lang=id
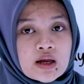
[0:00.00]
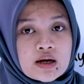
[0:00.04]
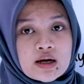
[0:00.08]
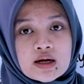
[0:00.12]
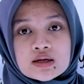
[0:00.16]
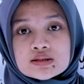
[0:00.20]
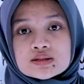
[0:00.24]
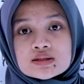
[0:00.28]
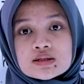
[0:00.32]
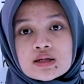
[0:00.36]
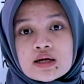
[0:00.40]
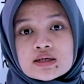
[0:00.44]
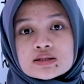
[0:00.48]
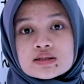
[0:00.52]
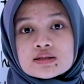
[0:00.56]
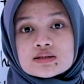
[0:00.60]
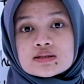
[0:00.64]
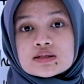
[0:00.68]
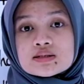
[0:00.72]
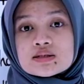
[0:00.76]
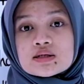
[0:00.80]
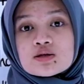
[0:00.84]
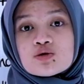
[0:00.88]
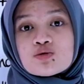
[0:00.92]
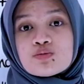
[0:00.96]
Dan setelah
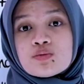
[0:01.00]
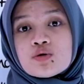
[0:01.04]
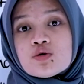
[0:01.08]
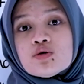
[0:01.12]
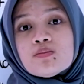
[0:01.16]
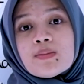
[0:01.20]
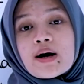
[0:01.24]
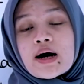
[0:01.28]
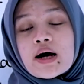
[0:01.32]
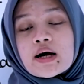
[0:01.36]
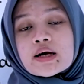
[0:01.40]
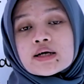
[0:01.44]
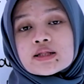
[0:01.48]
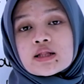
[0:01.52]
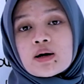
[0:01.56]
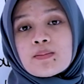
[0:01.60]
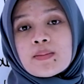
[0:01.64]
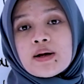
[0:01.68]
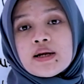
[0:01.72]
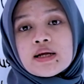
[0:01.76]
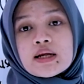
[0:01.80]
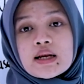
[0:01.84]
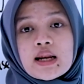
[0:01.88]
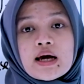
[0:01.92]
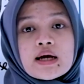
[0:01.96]
selesai satu minggu, maka kita
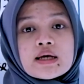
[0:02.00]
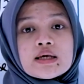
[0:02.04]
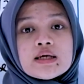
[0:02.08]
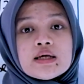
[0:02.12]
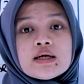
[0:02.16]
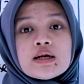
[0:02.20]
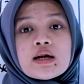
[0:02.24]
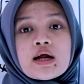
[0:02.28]
balik lagi.